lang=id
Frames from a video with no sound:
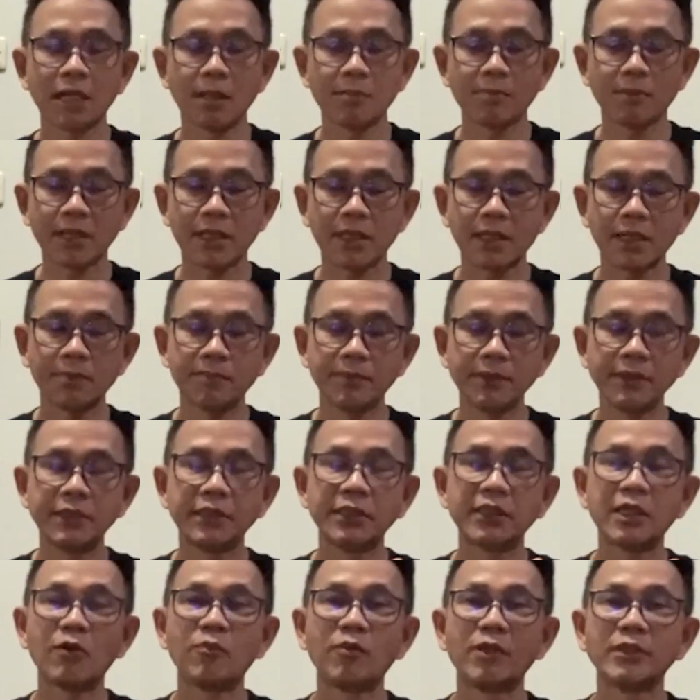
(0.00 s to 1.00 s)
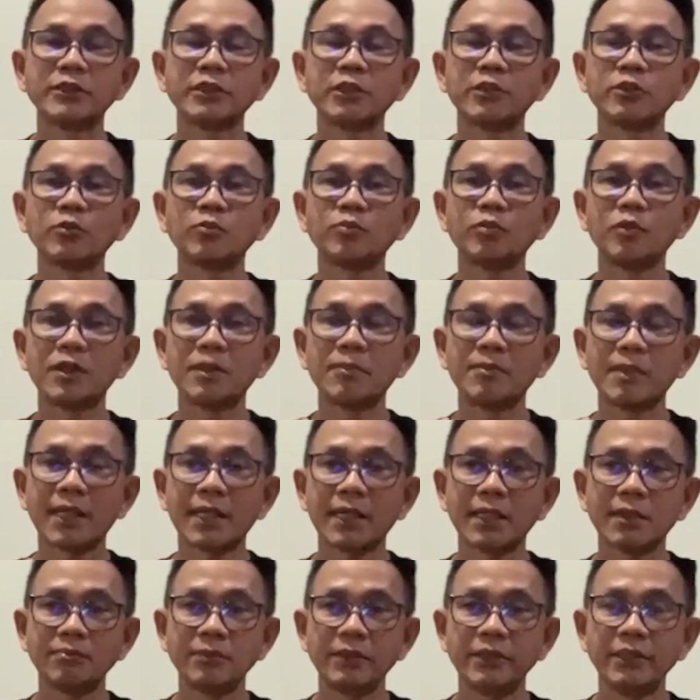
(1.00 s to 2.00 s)
apakah penderita wasir itu boleh
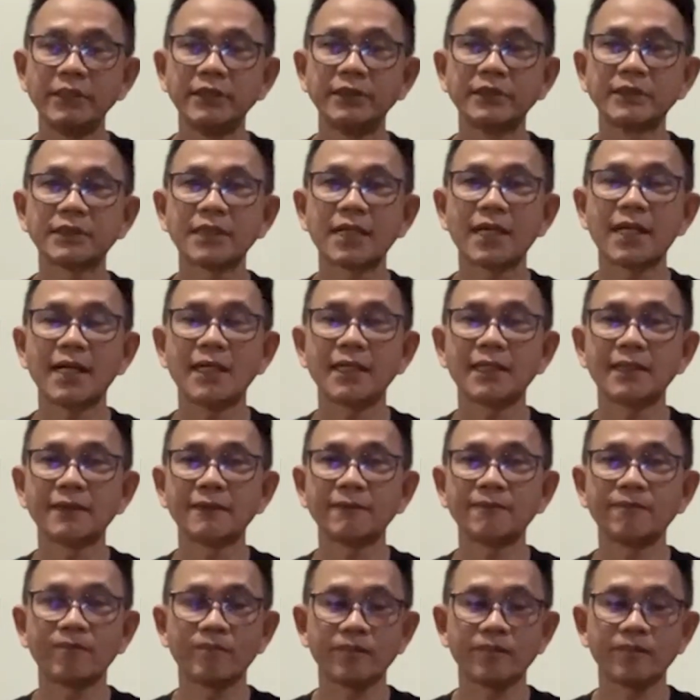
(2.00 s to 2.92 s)
makan mie instan,